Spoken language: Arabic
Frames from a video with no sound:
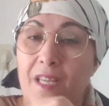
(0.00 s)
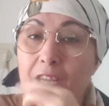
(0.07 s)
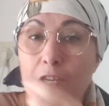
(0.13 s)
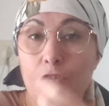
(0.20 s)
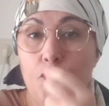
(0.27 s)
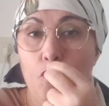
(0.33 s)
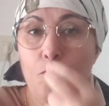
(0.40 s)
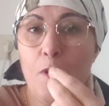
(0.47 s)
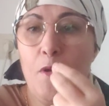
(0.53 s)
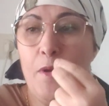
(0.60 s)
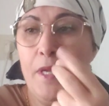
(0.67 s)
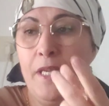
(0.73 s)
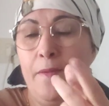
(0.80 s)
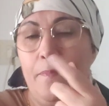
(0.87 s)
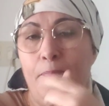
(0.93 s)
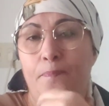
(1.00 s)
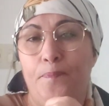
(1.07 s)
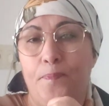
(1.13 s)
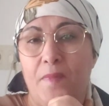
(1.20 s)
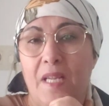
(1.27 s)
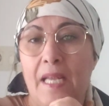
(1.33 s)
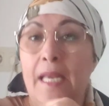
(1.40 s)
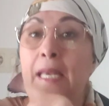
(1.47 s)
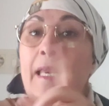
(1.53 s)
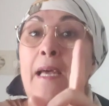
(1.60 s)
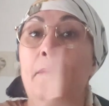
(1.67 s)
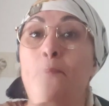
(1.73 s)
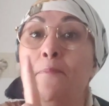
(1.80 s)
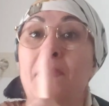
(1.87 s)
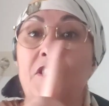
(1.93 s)
حشومه وعيب
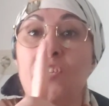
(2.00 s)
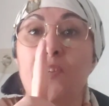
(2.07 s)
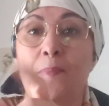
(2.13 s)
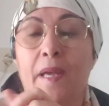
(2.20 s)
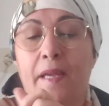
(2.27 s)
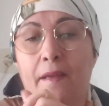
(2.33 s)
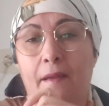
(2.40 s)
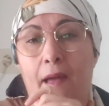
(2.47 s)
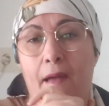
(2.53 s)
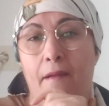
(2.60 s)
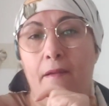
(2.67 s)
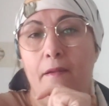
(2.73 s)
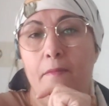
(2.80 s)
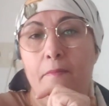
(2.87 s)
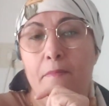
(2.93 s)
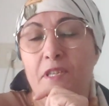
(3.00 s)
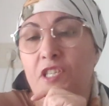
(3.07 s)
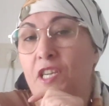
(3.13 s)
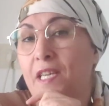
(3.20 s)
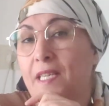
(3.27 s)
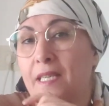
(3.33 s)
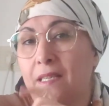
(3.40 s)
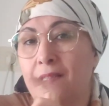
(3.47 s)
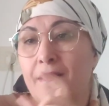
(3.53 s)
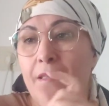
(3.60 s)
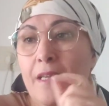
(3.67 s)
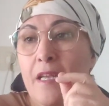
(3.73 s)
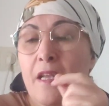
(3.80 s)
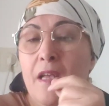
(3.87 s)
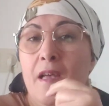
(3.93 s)
اللعب ماشي بهكاك ماشي هر
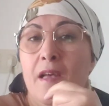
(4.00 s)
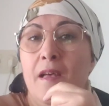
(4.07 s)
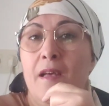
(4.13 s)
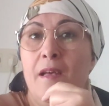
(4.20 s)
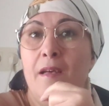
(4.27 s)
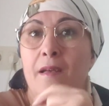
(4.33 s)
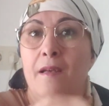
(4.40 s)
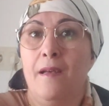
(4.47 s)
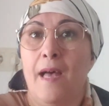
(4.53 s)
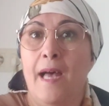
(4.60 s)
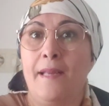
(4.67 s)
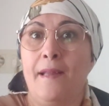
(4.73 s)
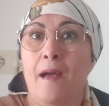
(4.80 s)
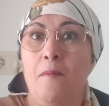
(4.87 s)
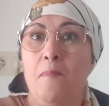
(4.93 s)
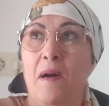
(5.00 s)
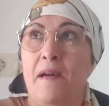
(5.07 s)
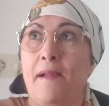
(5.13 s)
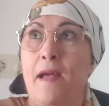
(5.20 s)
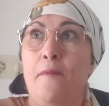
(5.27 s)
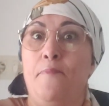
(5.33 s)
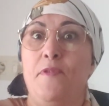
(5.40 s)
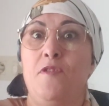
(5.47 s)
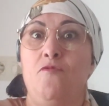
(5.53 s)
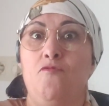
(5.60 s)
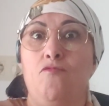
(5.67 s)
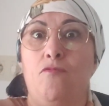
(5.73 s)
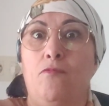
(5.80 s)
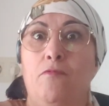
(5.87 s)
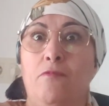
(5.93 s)
آه انا
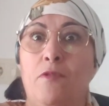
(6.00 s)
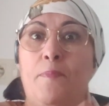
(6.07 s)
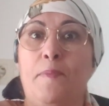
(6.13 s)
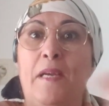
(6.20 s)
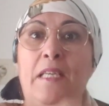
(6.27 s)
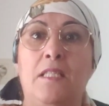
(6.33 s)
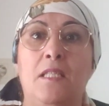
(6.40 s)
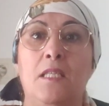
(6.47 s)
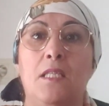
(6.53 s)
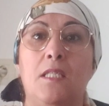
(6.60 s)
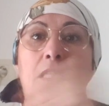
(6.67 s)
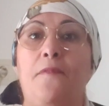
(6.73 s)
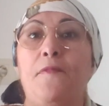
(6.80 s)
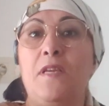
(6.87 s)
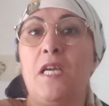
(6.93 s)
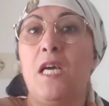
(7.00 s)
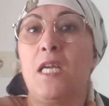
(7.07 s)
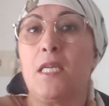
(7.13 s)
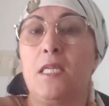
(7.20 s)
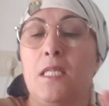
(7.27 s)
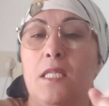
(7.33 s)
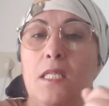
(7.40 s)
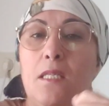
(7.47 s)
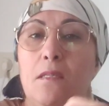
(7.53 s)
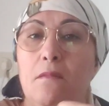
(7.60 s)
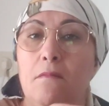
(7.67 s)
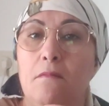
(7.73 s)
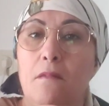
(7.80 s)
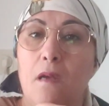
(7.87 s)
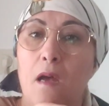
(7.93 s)
مغربي وربحت صافي نهرس
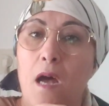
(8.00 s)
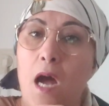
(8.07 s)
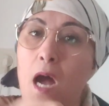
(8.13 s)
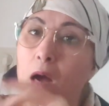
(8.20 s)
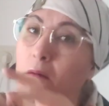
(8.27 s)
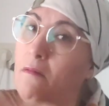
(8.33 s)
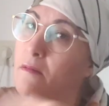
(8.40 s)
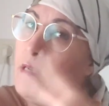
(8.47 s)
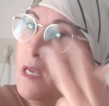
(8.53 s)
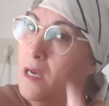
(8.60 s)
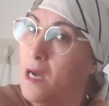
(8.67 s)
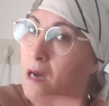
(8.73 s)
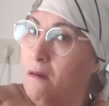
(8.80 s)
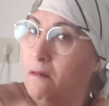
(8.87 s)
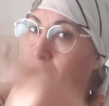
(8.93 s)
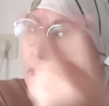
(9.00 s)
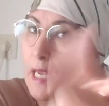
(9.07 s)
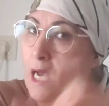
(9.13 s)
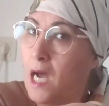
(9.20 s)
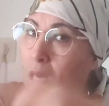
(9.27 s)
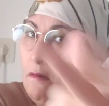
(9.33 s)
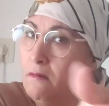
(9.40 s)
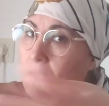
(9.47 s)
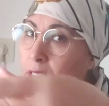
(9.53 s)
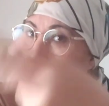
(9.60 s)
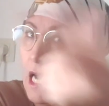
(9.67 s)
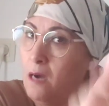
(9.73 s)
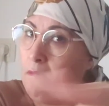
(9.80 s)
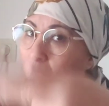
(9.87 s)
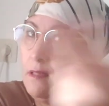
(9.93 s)
اخويا اخويا
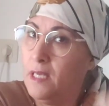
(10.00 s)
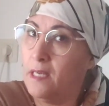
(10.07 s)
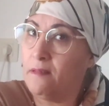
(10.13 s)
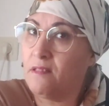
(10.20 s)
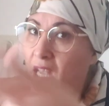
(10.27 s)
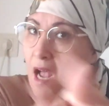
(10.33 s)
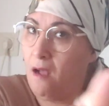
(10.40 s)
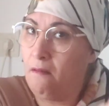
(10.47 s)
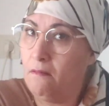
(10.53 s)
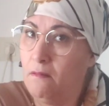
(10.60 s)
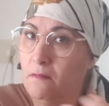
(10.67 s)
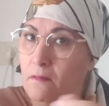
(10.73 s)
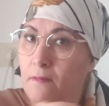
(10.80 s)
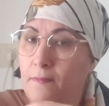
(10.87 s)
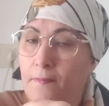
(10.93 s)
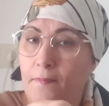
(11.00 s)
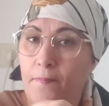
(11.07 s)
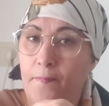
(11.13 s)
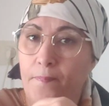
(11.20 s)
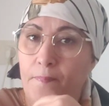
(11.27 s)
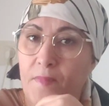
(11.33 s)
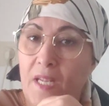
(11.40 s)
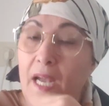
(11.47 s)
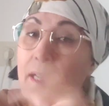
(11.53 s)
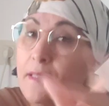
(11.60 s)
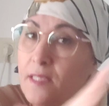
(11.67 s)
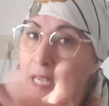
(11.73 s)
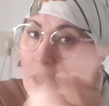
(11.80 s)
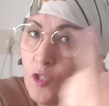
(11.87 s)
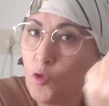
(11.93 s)
اخويا اخويا ارتا
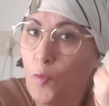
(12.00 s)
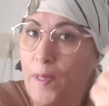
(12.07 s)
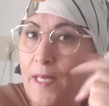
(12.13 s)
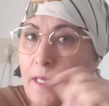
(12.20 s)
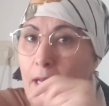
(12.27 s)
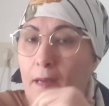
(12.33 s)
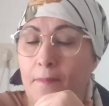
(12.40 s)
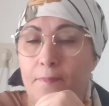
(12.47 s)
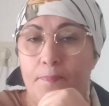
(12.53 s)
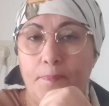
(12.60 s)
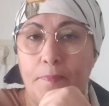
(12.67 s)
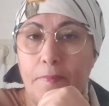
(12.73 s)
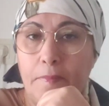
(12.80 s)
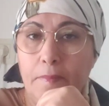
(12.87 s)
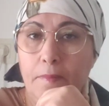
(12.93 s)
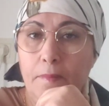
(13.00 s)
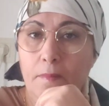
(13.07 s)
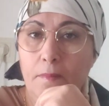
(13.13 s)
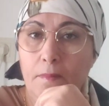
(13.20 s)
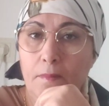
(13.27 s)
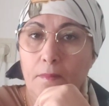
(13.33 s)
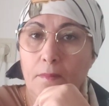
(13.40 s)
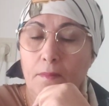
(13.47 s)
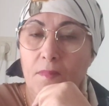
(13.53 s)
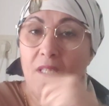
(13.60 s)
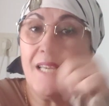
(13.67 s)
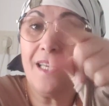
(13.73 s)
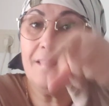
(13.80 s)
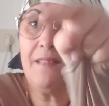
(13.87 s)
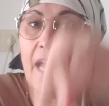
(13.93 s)
ارتا شويه
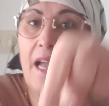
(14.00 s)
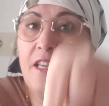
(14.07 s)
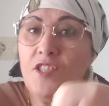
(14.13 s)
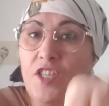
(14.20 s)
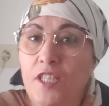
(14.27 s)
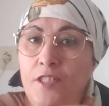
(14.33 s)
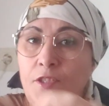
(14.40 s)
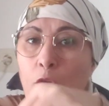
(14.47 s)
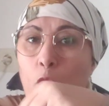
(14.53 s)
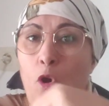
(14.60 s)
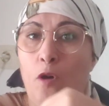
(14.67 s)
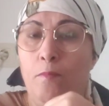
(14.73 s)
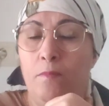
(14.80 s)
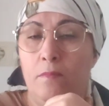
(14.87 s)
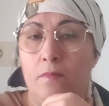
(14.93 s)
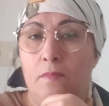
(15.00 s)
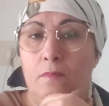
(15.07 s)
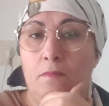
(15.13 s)
راه انت عايش عندهم